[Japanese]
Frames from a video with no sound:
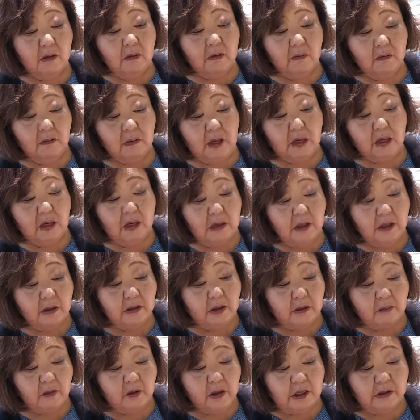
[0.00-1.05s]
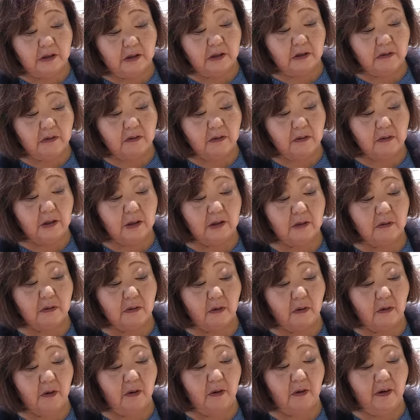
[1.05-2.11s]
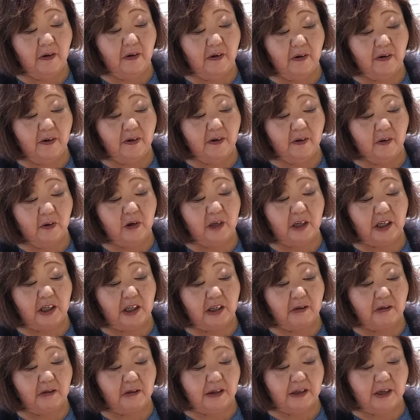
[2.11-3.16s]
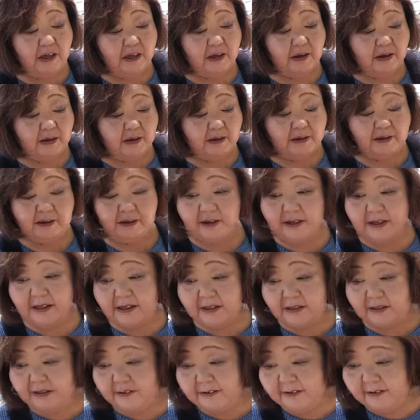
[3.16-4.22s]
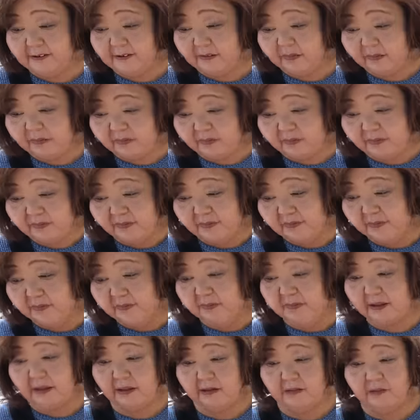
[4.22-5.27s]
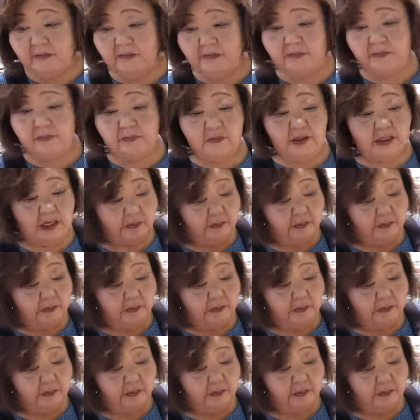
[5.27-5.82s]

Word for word: まかなくても勝手に増えますよ。大きいのはね。大きい盆栽やってる人だって取っちゃいますもんね、もうちょっと。邪